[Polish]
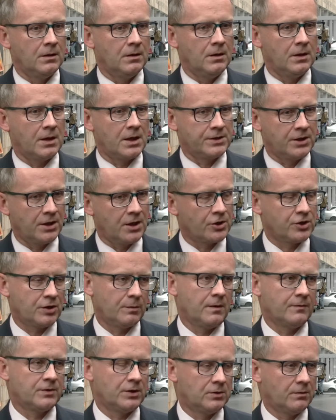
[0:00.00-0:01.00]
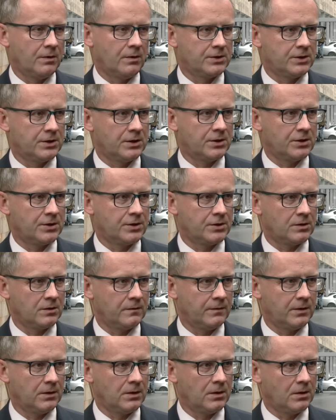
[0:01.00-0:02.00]
radzenia sobie w sytuacji
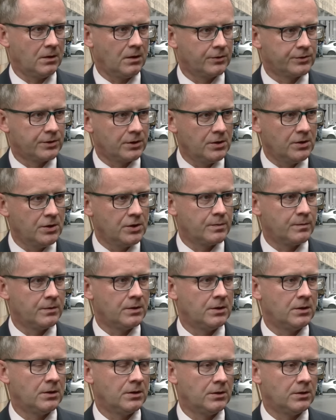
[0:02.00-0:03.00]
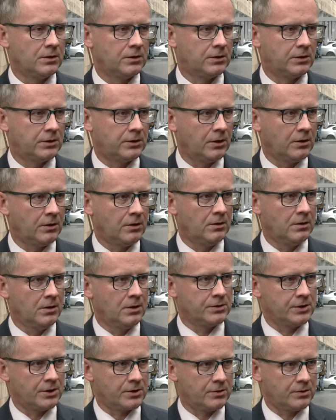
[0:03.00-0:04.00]
kryzysowej. Oceniliśmy to,
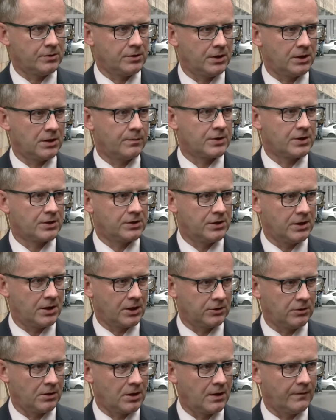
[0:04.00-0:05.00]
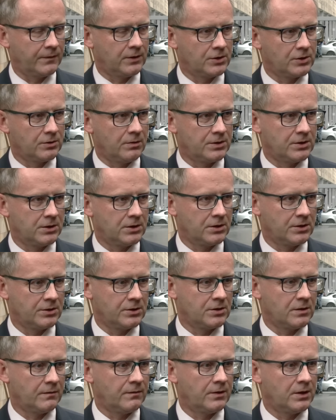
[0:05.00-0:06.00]
zarządzanie przez dyrektora w tej sytuacji
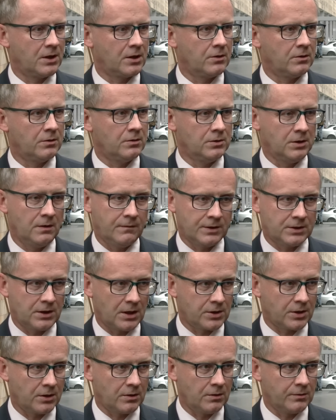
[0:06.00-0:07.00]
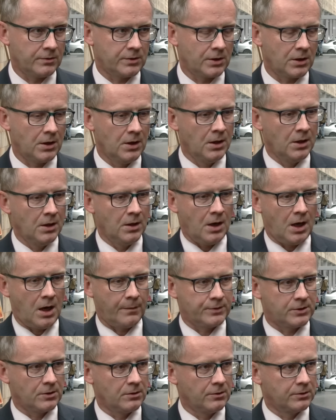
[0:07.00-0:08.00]
kryzysowej jako niewystarczające.
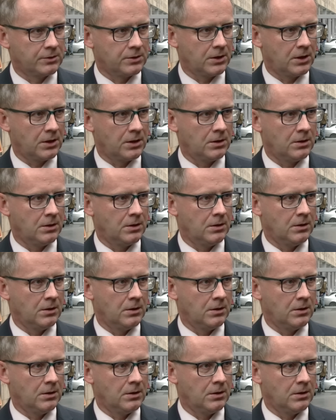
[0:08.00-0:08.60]
Absolutnie